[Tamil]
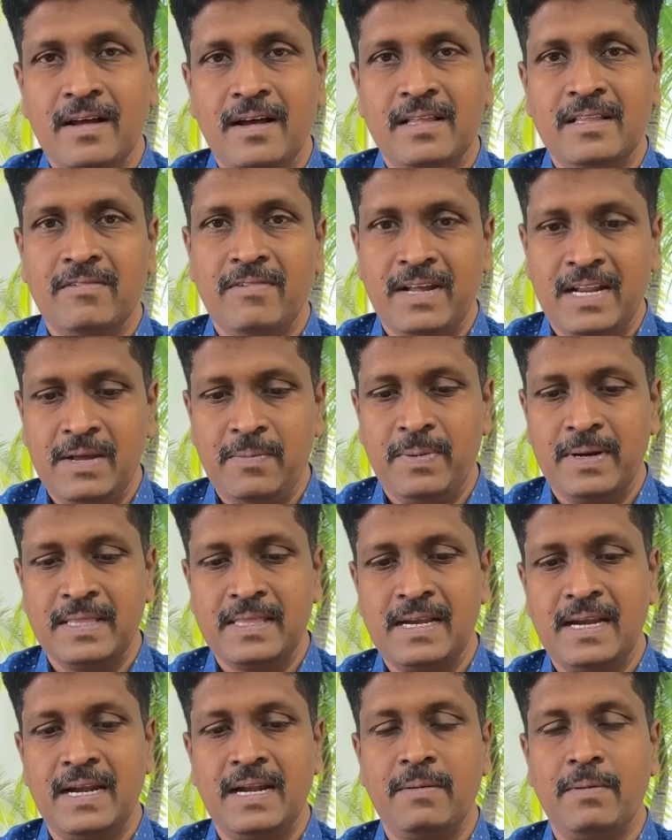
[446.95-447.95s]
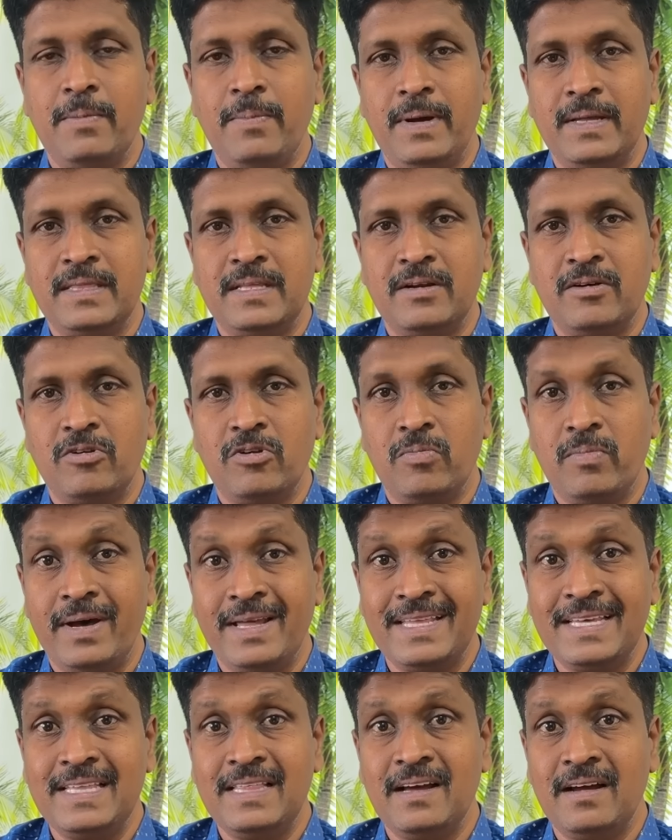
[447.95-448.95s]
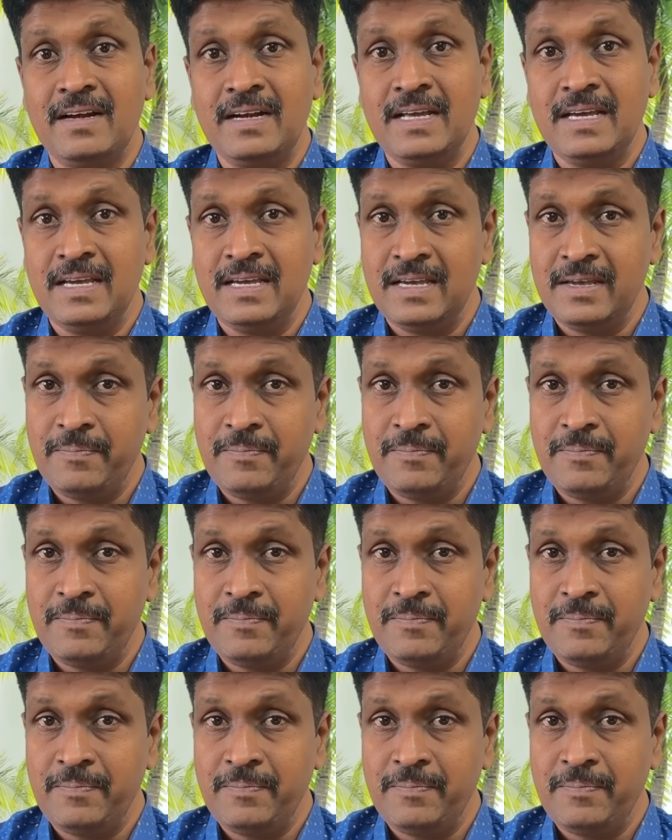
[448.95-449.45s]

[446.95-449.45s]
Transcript: அந்த வரைபடத்திலே நம்ம பார்த்துருக்குறோம் அதை தாண்டி